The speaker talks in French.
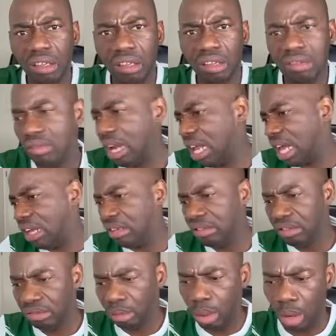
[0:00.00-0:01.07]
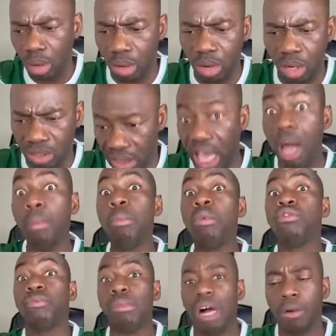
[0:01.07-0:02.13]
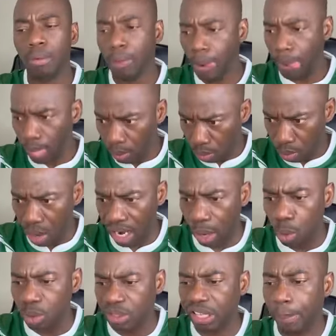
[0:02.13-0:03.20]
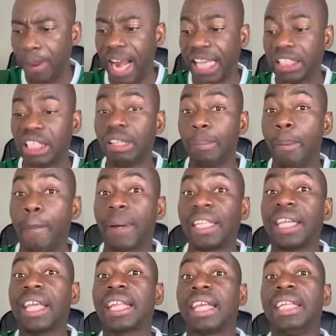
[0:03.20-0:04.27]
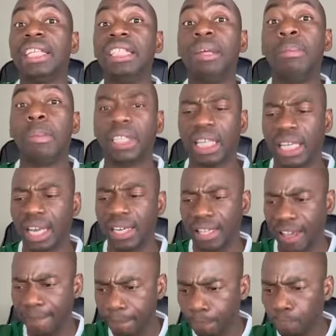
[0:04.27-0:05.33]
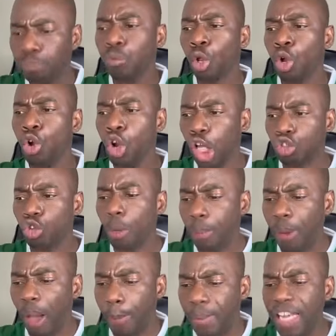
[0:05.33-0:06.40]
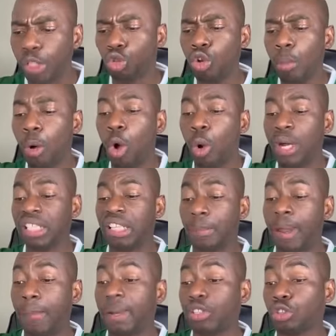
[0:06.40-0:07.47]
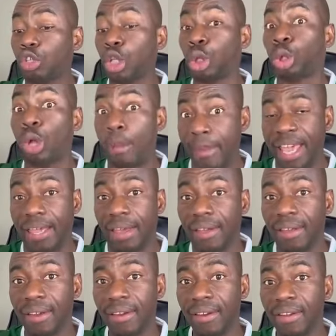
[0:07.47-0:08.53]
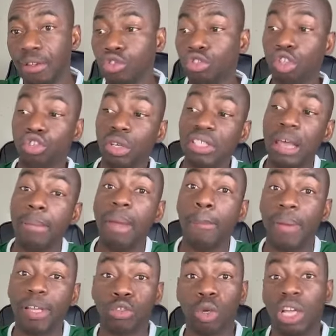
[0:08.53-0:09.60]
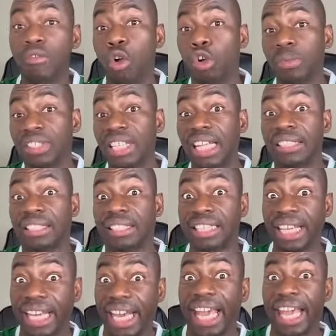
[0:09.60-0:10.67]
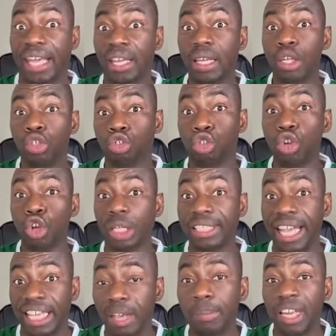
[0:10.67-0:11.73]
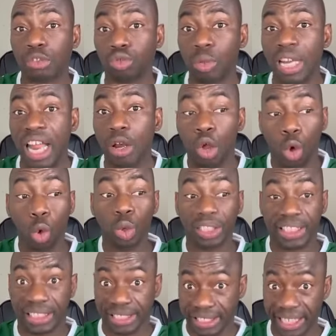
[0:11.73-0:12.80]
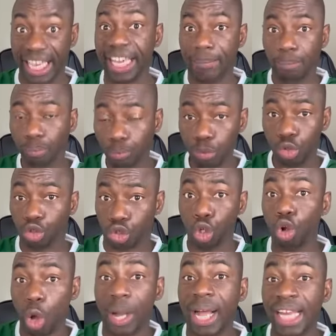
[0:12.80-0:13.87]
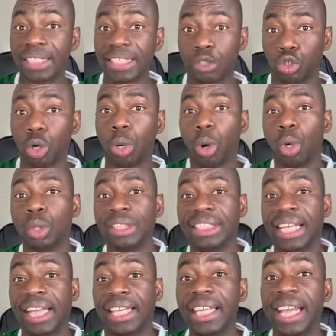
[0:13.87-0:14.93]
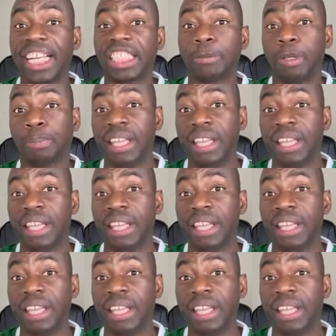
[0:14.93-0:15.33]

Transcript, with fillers: Voilà. Donc euh, c'est un mouvement ou alors où c'est pas l'agent de papa de quelqu'un ni de maman de quelqu'un, lorsqu'on peut appeler tout le monde, on les appelle. Parce que demain, ce sont ces mêmes personnes qui vont commencer à tirer sur notre équipe nationale ou tirer sur l'organisation, on dirait qu'ils ne respectent pas,